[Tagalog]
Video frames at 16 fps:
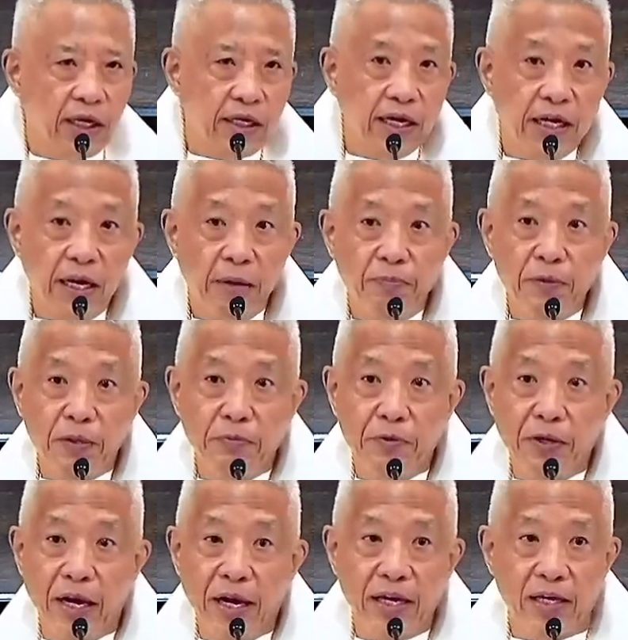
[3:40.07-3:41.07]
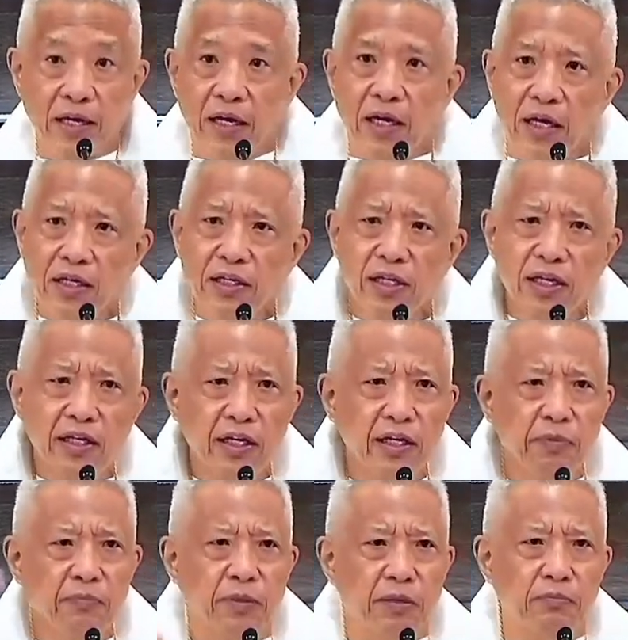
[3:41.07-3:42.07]
Ganap na buhay. Hindi
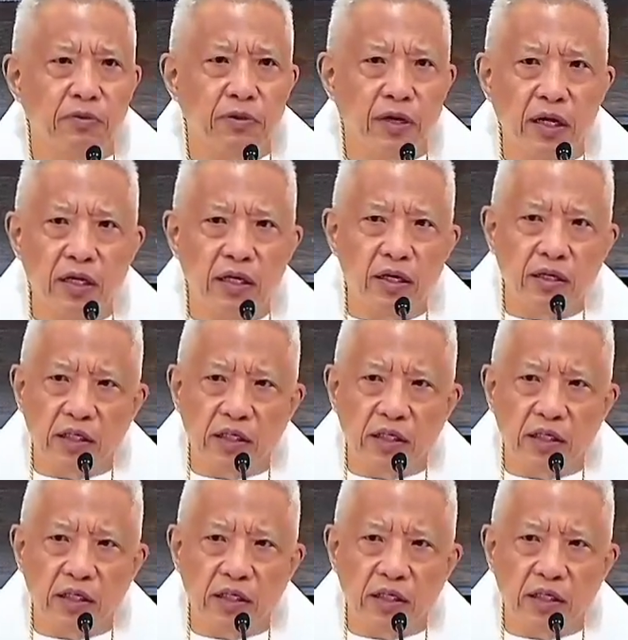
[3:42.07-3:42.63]
ganap na buhay